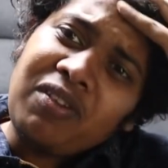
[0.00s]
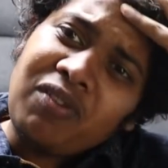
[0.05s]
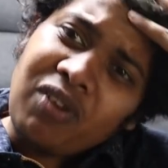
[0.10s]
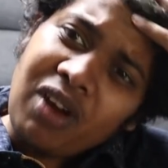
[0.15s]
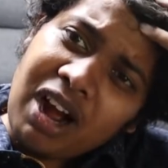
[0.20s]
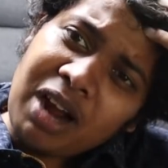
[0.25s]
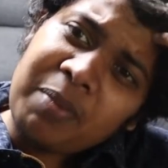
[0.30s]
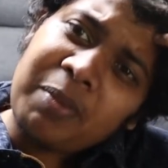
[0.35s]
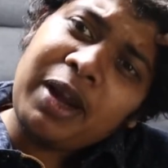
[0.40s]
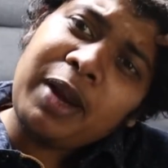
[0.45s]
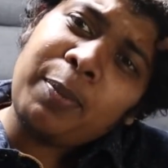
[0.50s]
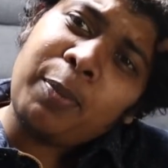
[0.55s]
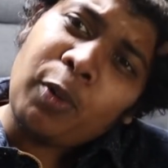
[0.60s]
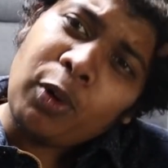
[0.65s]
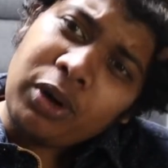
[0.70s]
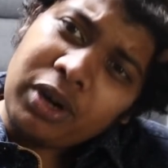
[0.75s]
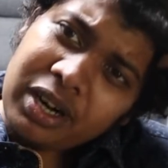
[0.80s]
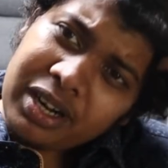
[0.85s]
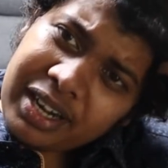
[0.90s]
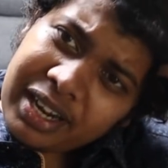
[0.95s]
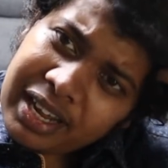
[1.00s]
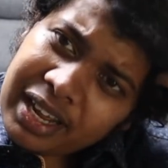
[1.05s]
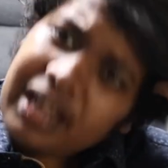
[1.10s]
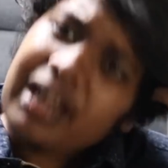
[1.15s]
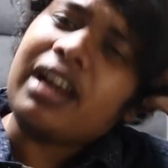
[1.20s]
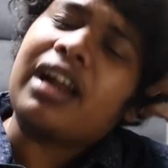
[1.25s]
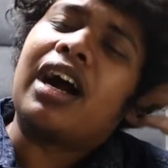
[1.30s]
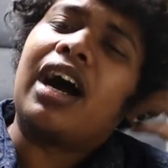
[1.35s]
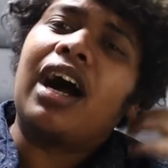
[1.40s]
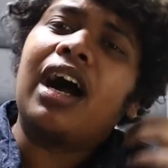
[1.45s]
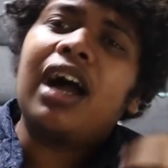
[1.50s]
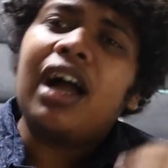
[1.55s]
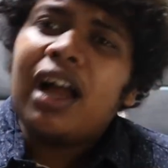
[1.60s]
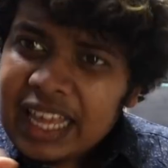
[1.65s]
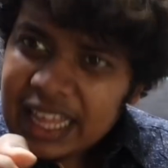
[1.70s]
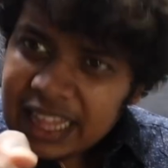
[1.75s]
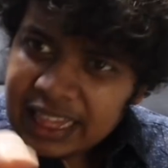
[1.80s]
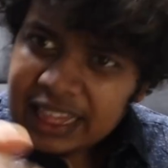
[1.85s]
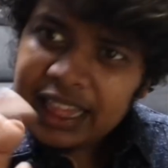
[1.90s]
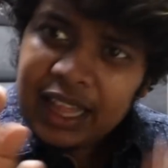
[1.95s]
விளாக் மாதிரி போட்டுக்கிட்டே இருக்கான்
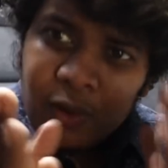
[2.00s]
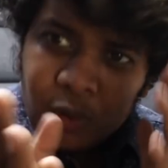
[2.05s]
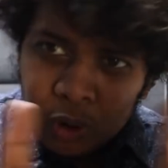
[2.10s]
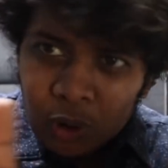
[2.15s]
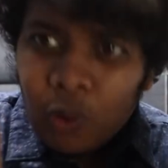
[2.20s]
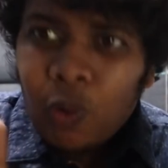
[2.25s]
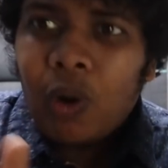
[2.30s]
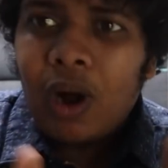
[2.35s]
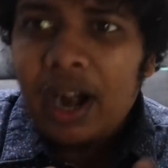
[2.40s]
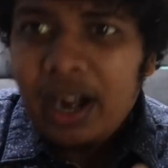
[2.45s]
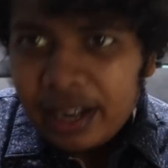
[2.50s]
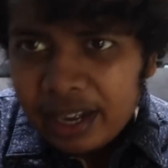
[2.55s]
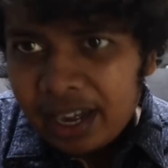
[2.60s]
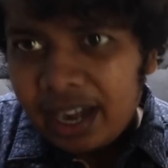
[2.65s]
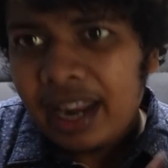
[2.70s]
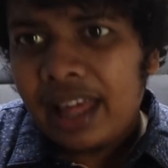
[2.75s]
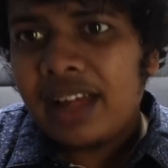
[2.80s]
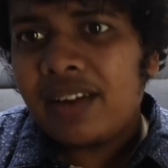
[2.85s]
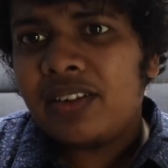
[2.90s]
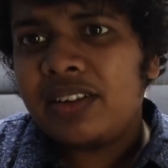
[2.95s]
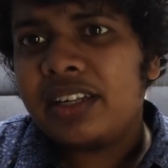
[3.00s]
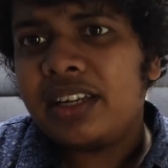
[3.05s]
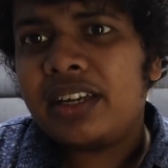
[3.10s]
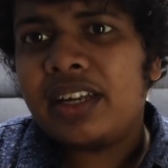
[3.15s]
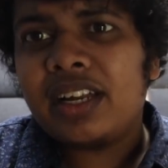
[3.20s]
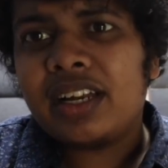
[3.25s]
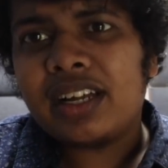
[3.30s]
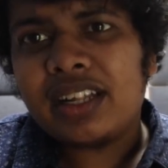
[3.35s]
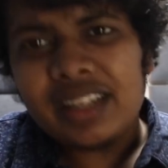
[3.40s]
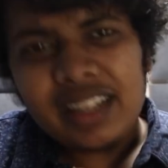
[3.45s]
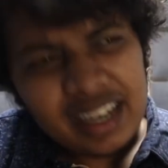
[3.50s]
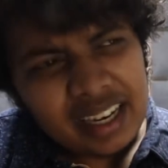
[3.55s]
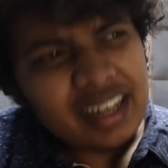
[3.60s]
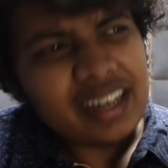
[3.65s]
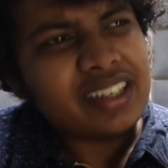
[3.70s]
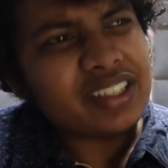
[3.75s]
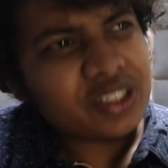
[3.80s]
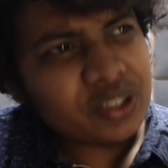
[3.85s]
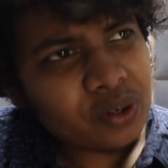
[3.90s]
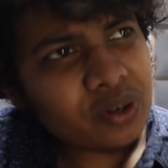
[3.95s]
இந்த ஒரு குவாலிட்டியிலே தான் வந்துகிட்டே இருக்குது
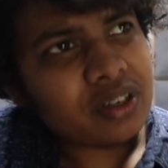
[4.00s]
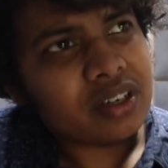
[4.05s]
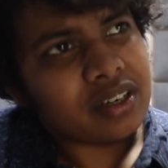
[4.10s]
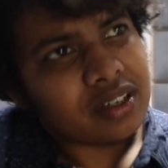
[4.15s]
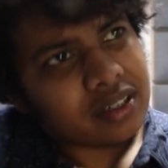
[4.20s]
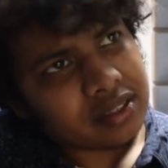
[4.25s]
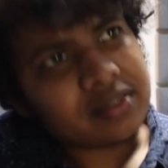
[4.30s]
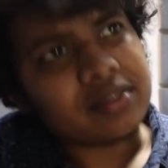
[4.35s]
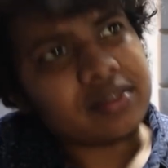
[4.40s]
அண்ட் இட்ஸ் குட்